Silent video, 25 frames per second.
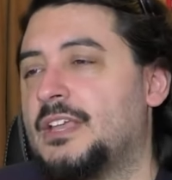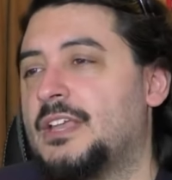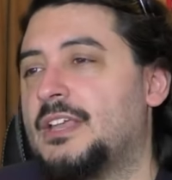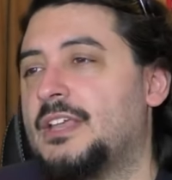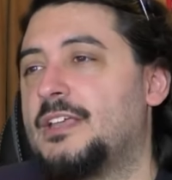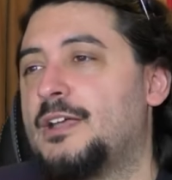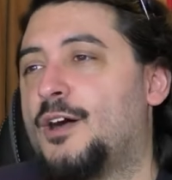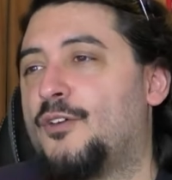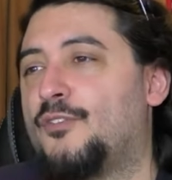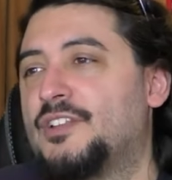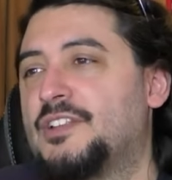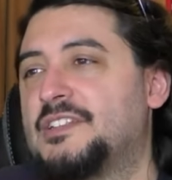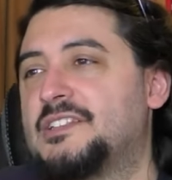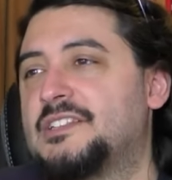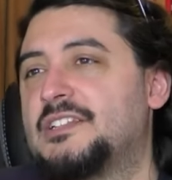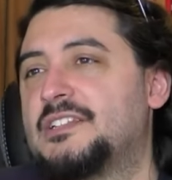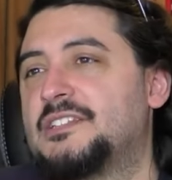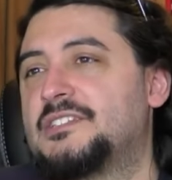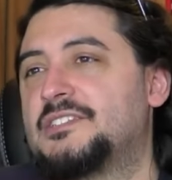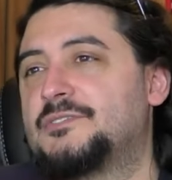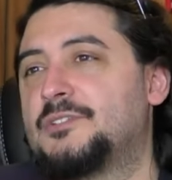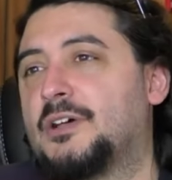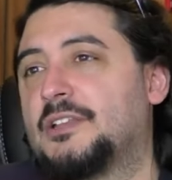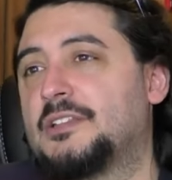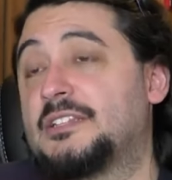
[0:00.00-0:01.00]
Et en fait, c'est
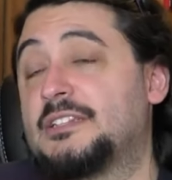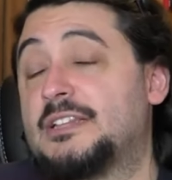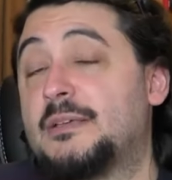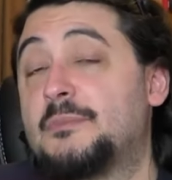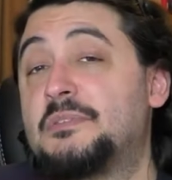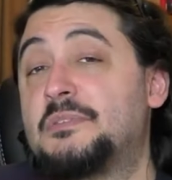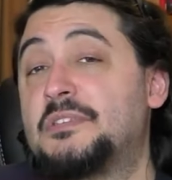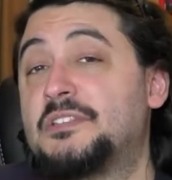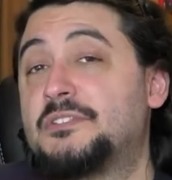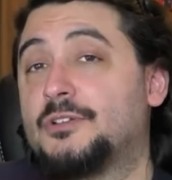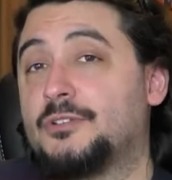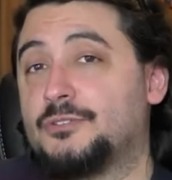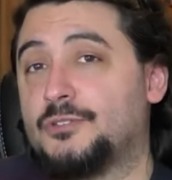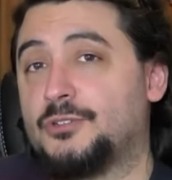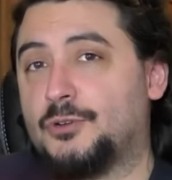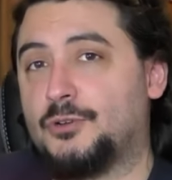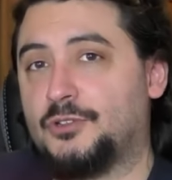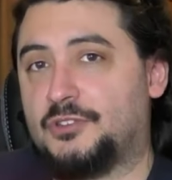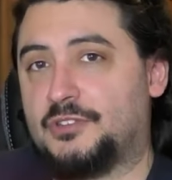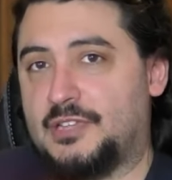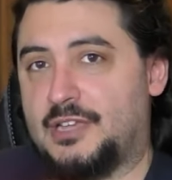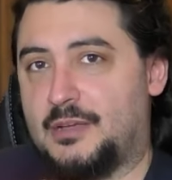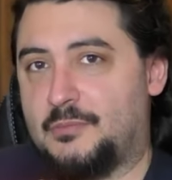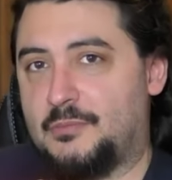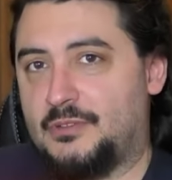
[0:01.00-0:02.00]
l'histoire d'un habitant de
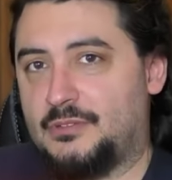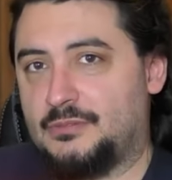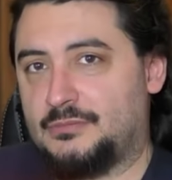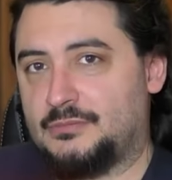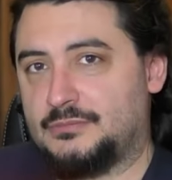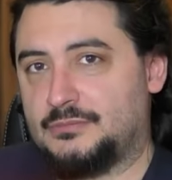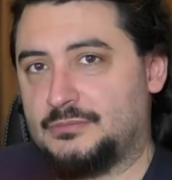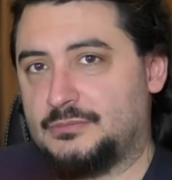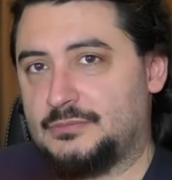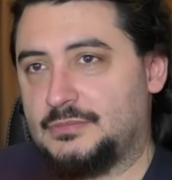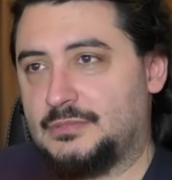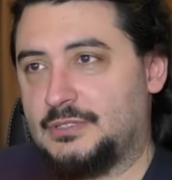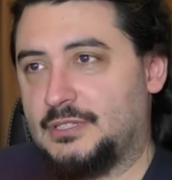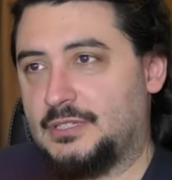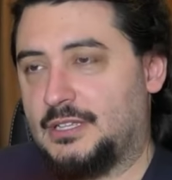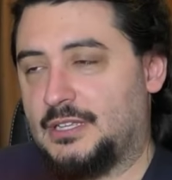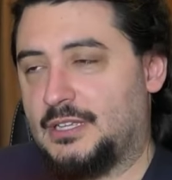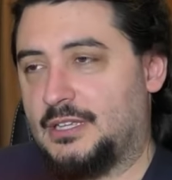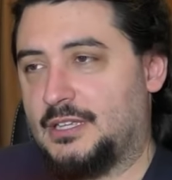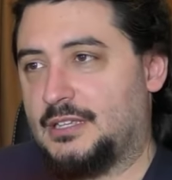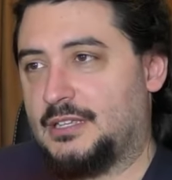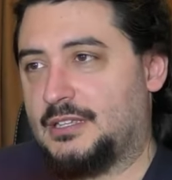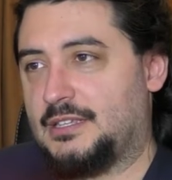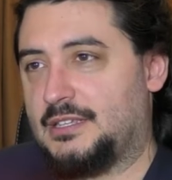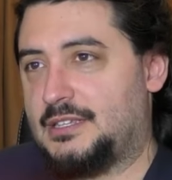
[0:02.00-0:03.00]
Gotham
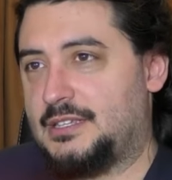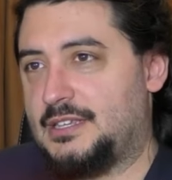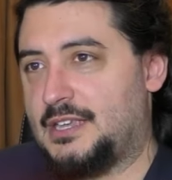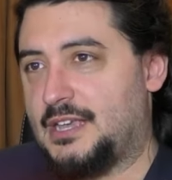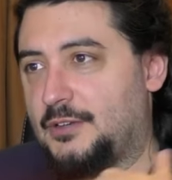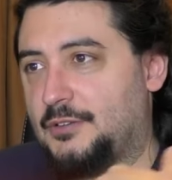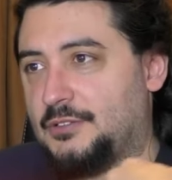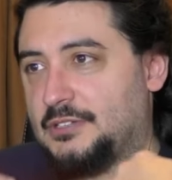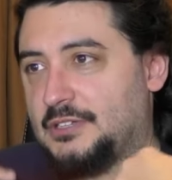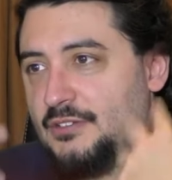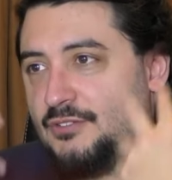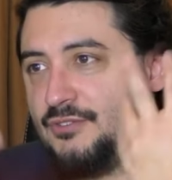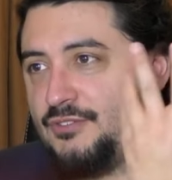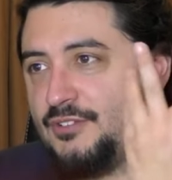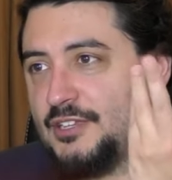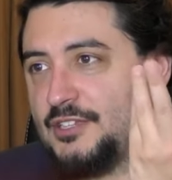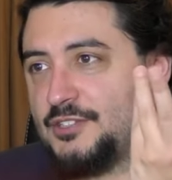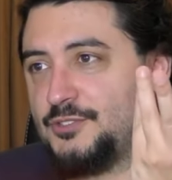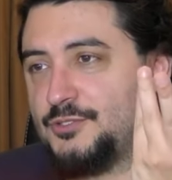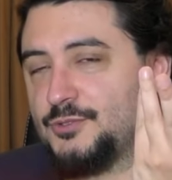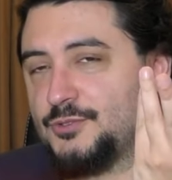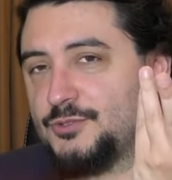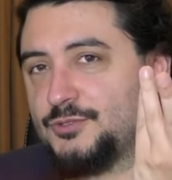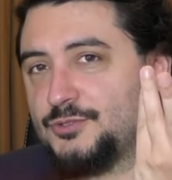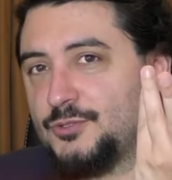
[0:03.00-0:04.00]
qui a une
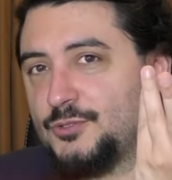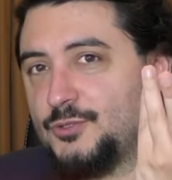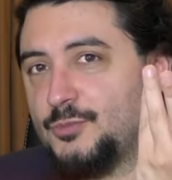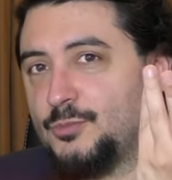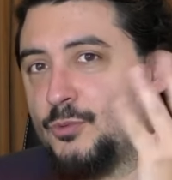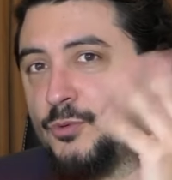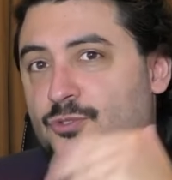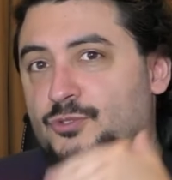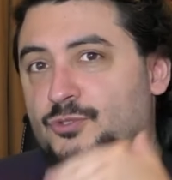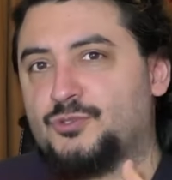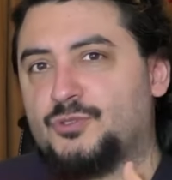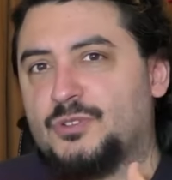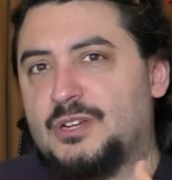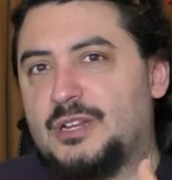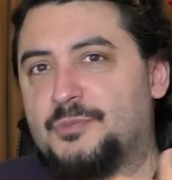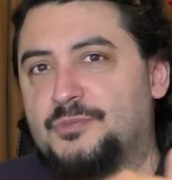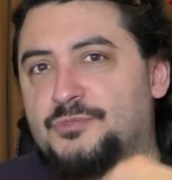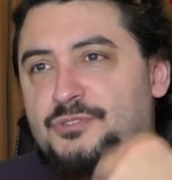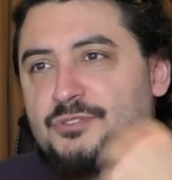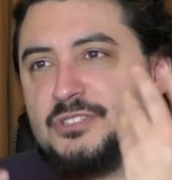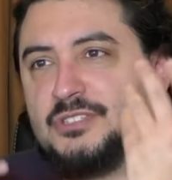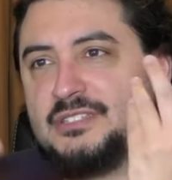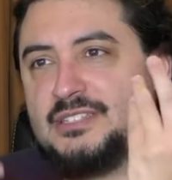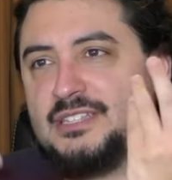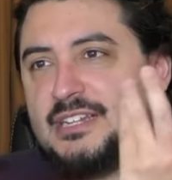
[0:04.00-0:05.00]
réflexion sur le monde, sur
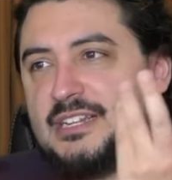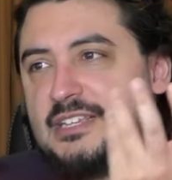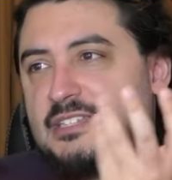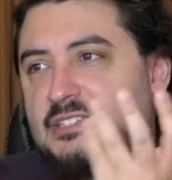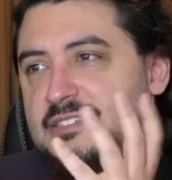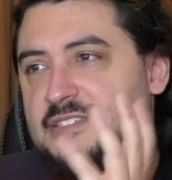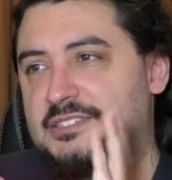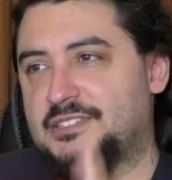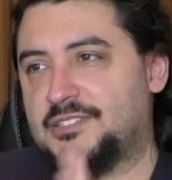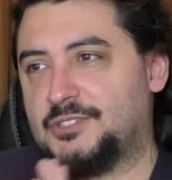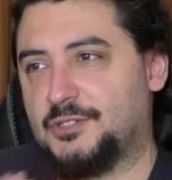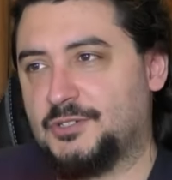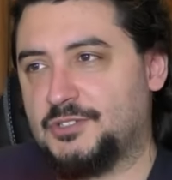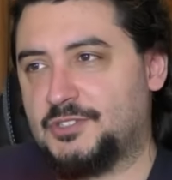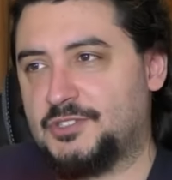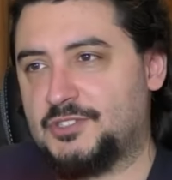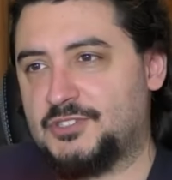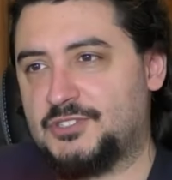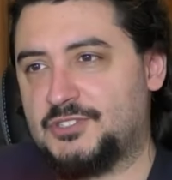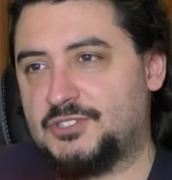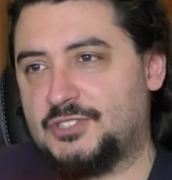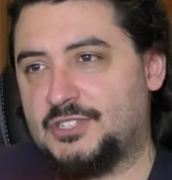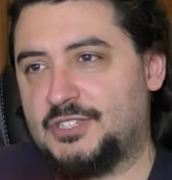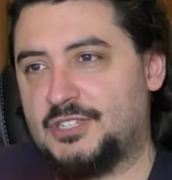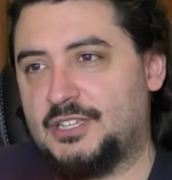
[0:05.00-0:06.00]
l'absurdité de
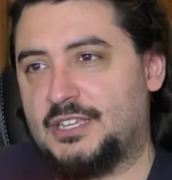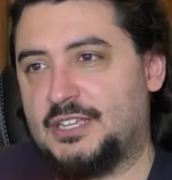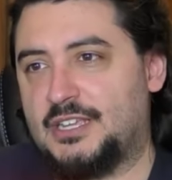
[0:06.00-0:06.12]
l'existence,